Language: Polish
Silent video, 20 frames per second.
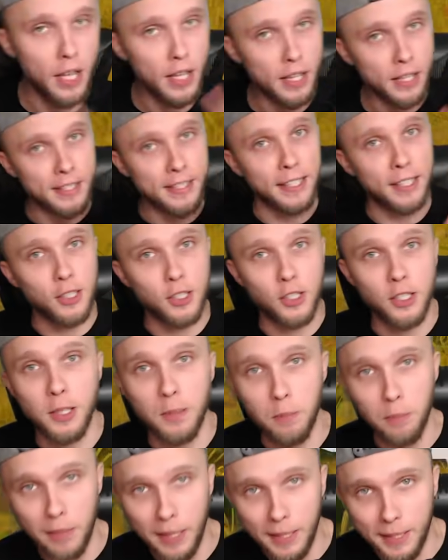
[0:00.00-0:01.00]

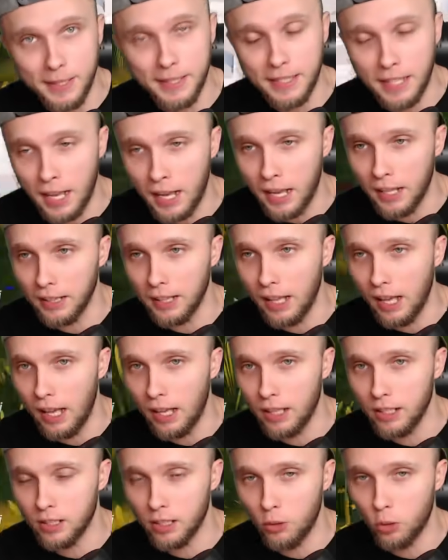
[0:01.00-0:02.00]
Znalezieniem miejsca
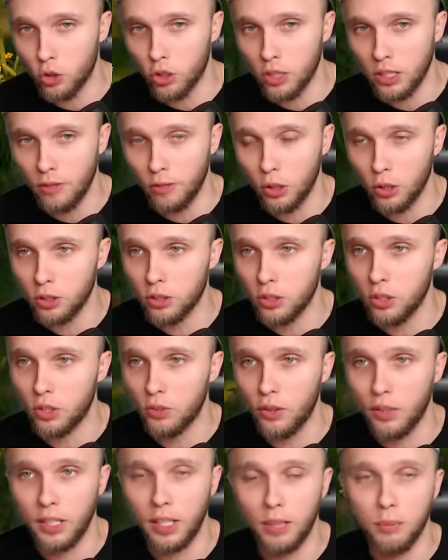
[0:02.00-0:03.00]
na założenie wioski
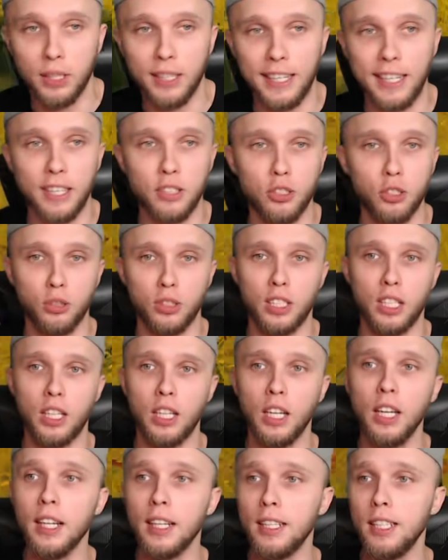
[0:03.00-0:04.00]
swojej Bo na razie to tak
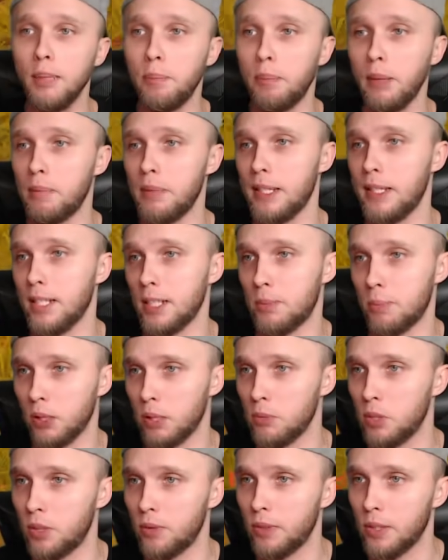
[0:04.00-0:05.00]
lipa biegać po
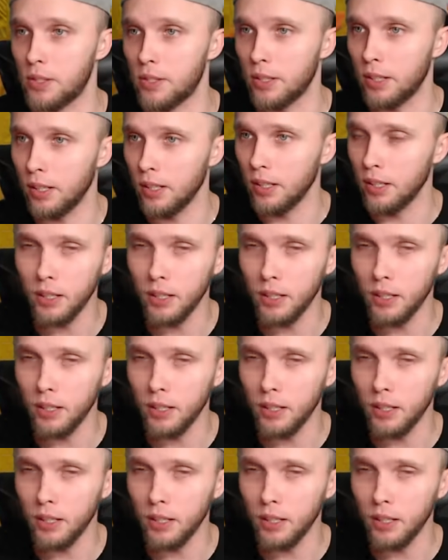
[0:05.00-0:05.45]
tym świecie